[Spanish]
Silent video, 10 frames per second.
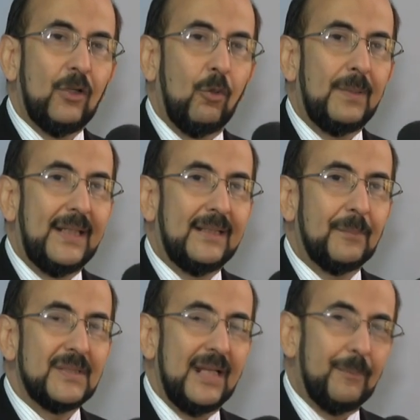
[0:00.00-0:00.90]
conveniente,
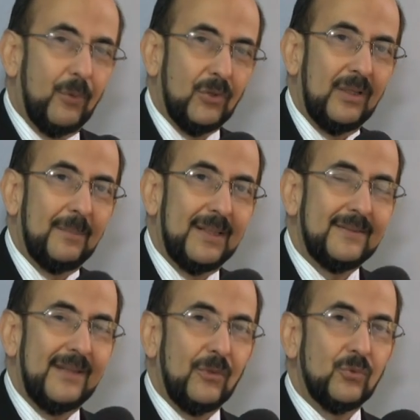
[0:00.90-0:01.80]
pues el apoyo de la Embajada
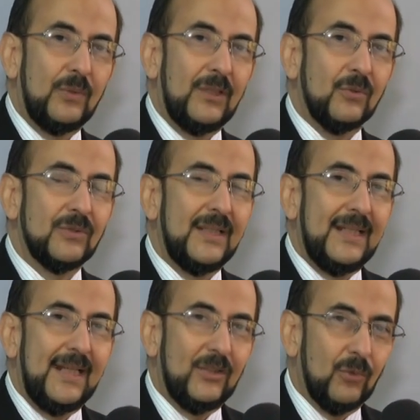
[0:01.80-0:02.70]
de Estados Unidos
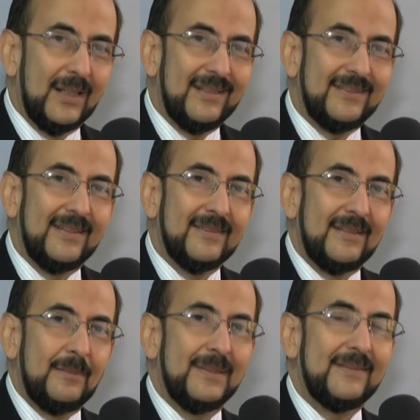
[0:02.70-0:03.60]
en todas las
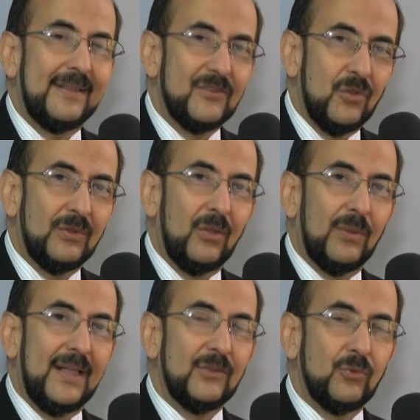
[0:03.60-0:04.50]
instancias de investigación de lo
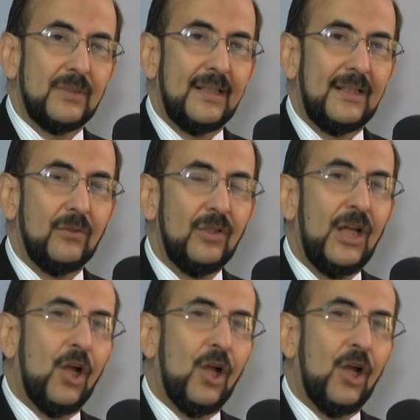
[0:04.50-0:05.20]
que ha sucedido,